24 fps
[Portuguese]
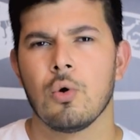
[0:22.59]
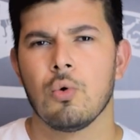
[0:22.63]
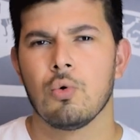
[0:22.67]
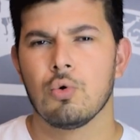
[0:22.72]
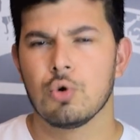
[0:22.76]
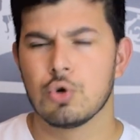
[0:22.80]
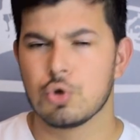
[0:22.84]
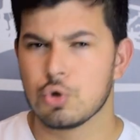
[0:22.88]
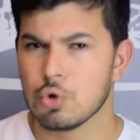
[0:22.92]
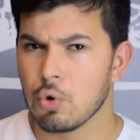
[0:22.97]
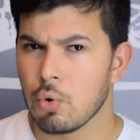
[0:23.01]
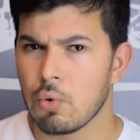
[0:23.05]

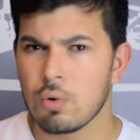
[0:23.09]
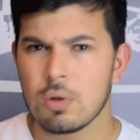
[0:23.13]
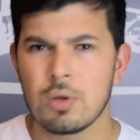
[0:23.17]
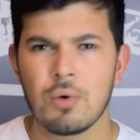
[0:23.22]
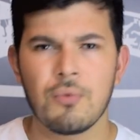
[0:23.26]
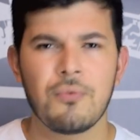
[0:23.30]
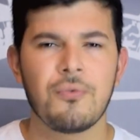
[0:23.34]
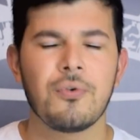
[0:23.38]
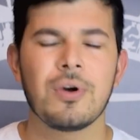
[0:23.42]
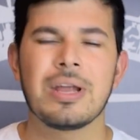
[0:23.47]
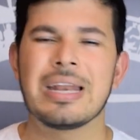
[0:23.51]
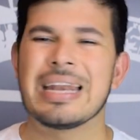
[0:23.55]
O jogo
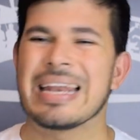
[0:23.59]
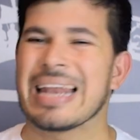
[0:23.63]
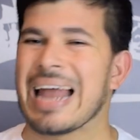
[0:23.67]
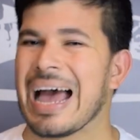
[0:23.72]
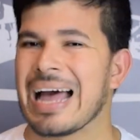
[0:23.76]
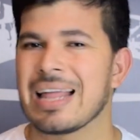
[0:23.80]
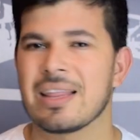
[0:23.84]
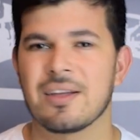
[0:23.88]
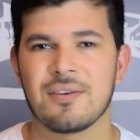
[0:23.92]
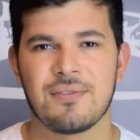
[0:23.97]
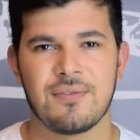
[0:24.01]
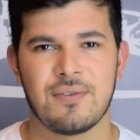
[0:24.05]
não foi
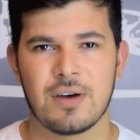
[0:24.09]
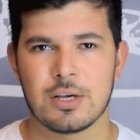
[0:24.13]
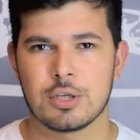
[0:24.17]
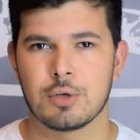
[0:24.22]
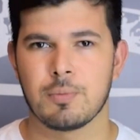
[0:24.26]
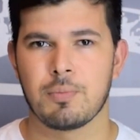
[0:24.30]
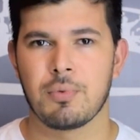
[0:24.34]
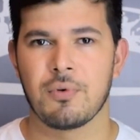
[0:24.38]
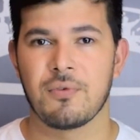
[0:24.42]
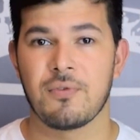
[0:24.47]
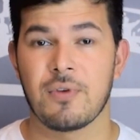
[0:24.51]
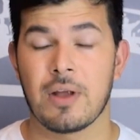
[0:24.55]
nada fácil
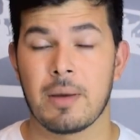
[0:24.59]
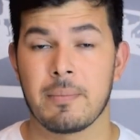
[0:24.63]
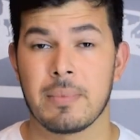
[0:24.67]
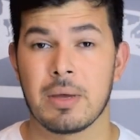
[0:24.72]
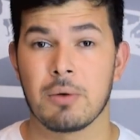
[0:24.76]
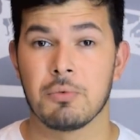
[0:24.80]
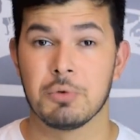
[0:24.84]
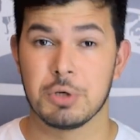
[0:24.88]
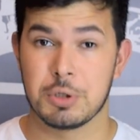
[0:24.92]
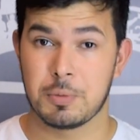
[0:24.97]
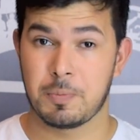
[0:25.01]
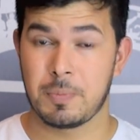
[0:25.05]
para o
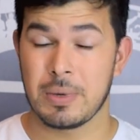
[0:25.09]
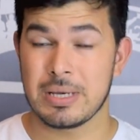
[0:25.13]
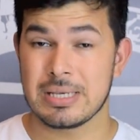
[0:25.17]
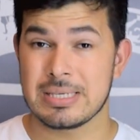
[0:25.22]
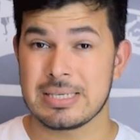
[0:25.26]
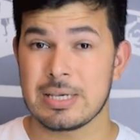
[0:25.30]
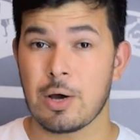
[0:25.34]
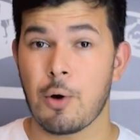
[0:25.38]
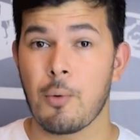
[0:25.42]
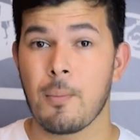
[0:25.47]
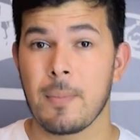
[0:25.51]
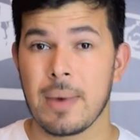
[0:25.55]
Flamengo,
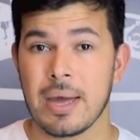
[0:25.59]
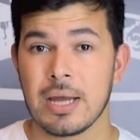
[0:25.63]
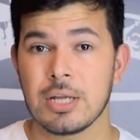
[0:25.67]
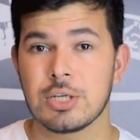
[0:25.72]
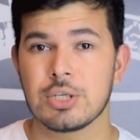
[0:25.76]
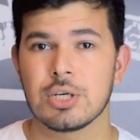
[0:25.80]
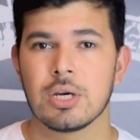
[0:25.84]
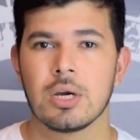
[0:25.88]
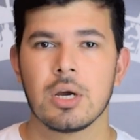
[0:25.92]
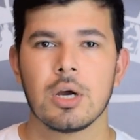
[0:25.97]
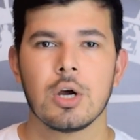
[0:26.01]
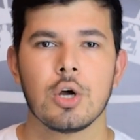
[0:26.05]

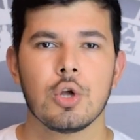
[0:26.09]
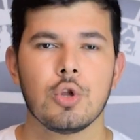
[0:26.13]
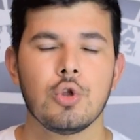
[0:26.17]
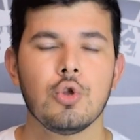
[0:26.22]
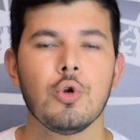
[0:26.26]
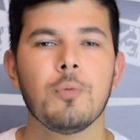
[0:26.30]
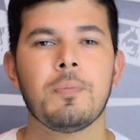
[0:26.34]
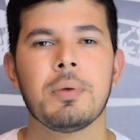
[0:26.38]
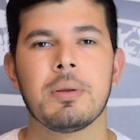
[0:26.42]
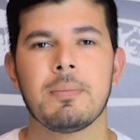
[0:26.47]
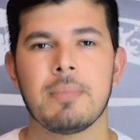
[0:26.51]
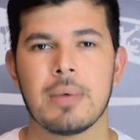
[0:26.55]
especialmente
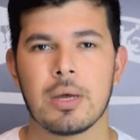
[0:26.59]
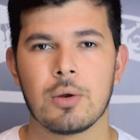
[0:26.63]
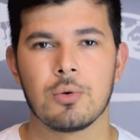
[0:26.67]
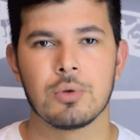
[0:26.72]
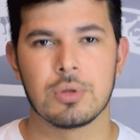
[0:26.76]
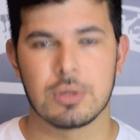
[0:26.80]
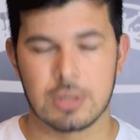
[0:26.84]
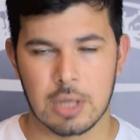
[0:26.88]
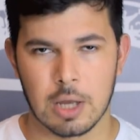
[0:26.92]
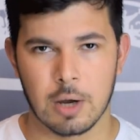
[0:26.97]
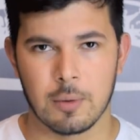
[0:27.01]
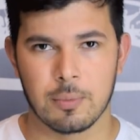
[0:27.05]
no primeiro
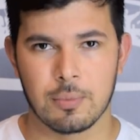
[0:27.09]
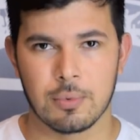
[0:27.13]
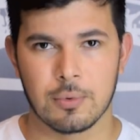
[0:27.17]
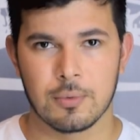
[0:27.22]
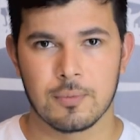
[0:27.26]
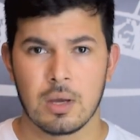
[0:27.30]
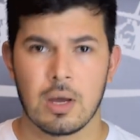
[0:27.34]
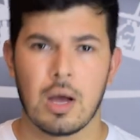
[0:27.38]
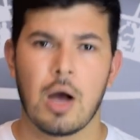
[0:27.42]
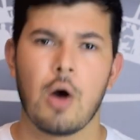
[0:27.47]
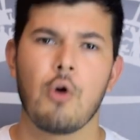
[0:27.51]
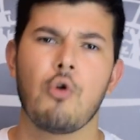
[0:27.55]
tempo.
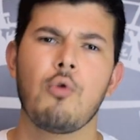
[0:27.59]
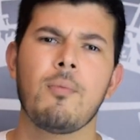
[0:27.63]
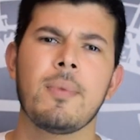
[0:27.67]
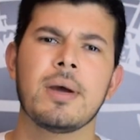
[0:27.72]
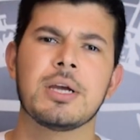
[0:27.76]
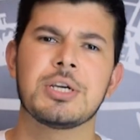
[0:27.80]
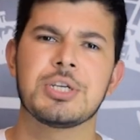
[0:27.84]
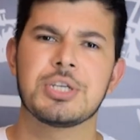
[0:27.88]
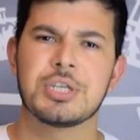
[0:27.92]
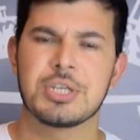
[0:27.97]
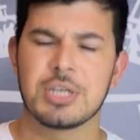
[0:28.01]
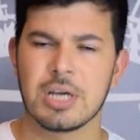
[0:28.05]

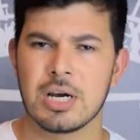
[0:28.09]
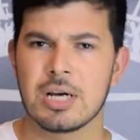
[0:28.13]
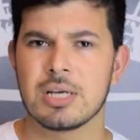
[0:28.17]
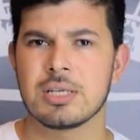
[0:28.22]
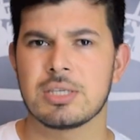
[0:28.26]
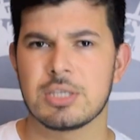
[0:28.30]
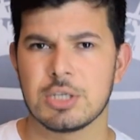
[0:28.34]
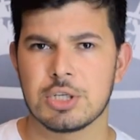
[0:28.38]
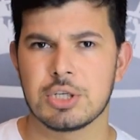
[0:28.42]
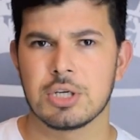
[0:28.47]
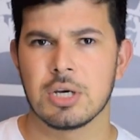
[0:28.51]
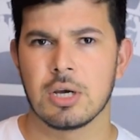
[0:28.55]
Algumas
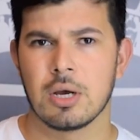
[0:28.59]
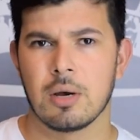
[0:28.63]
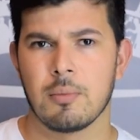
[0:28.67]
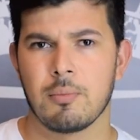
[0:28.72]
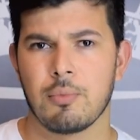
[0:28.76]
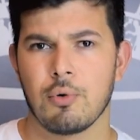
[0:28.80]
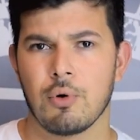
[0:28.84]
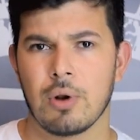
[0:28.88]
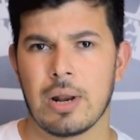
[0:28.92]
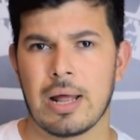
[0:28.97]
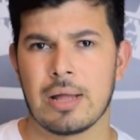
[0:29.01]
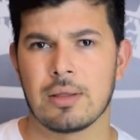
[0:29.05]
chances
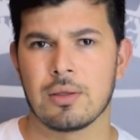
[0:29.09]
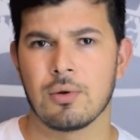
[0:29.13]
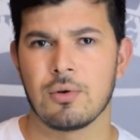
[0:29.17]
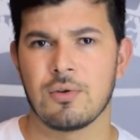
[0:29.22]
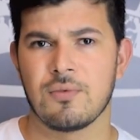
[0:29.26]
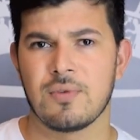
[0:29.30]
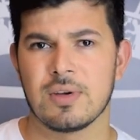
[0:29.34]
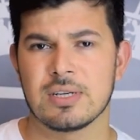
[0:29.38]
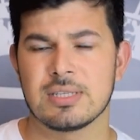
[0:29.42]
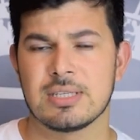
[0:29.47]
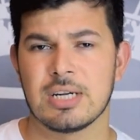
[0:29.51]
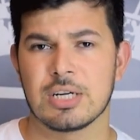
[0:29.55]
pro lado da
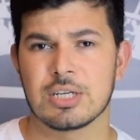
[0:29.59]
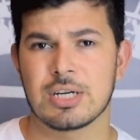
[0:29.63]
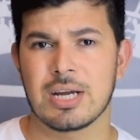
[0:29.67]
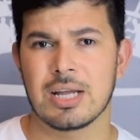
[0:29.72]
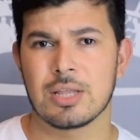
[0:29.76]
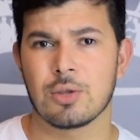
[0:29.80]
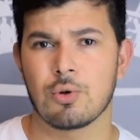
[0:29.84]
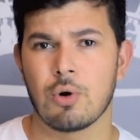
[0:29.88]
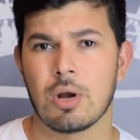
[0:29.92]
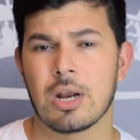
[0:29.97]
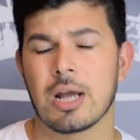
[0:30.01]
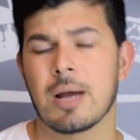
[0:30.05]
Universidade
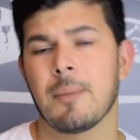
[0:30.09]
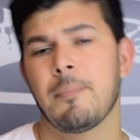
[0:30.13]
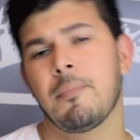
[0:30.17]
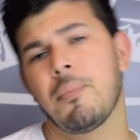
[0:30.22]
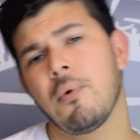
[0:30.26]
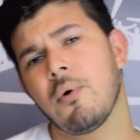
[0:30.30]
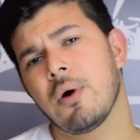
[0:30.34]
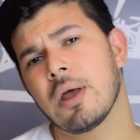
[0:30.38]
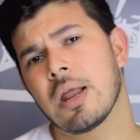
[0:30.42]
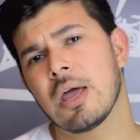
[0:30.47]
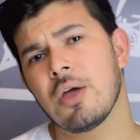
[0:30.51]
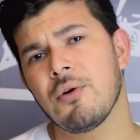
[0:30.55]
Católica,
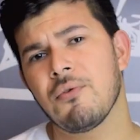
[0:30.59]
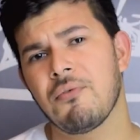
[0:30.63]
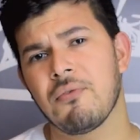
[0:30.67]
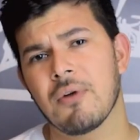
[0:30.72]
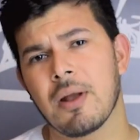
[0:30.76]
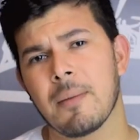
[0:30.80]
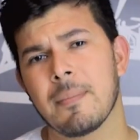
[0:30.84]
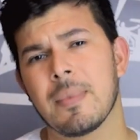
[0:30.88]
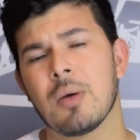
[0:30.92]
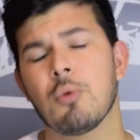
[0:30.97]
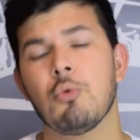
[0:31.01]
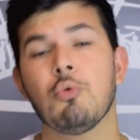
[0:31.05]
porém o
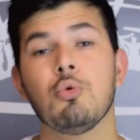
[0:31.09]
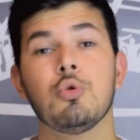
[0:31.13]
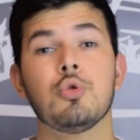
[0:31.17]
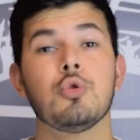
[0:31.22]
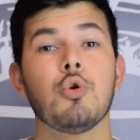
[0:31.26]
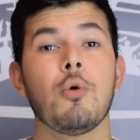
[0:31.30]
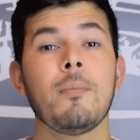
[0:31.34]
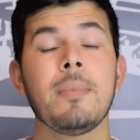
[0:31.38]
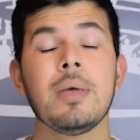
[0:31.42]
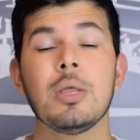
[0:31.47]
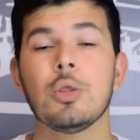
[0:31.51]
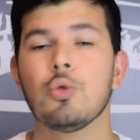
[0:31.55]
Flamengo
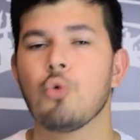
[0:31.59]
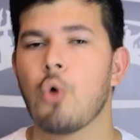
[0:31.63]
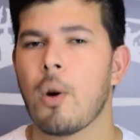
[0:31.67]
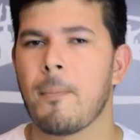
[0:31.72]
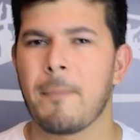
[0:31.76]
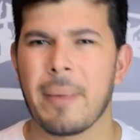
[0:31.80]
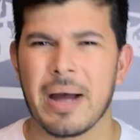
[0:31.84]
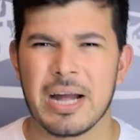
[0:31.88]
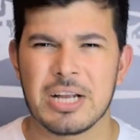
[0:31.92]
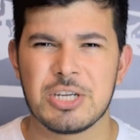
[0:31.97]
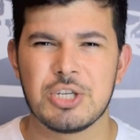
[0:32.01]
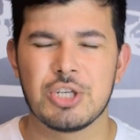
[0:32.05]
dominou a
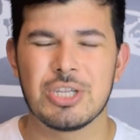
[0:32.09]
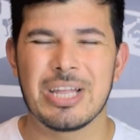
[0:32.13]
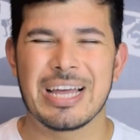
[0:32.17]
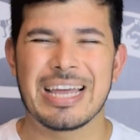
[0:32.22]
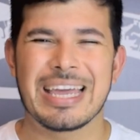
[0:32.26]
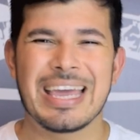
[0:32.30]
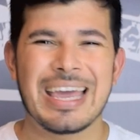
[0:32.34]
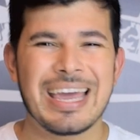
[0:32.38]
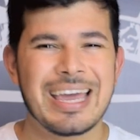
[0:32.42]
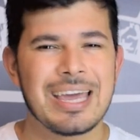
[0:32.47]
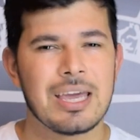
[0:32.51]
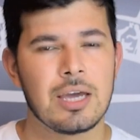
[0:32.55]
partida
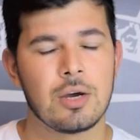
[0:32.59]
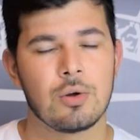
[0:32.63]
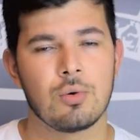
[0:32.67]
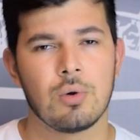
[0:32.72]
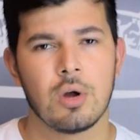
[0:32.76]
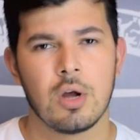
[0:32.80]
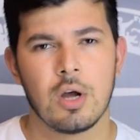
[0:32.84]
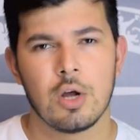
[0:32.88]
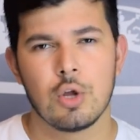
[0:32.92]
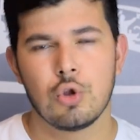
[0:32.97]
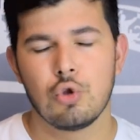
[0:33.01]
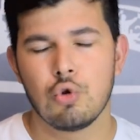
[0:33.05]
guerreiro
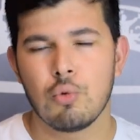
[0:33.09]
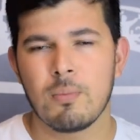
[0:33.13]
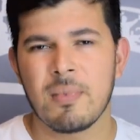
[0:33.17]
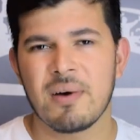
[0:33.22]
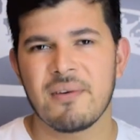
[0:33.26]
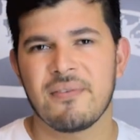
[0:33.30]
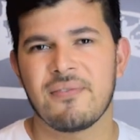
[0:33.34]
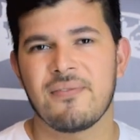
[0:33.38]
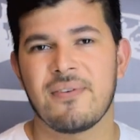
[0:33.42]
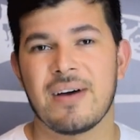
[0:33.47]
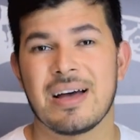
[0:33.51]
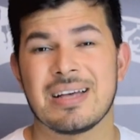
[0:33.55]

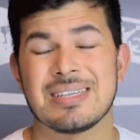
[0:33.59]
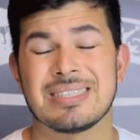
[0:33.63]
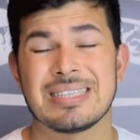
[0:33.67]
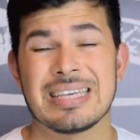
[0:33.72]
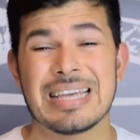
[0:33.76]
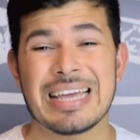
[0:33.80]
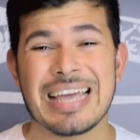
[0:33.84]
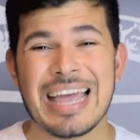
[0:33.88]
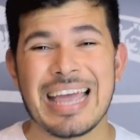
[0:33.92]
numa fase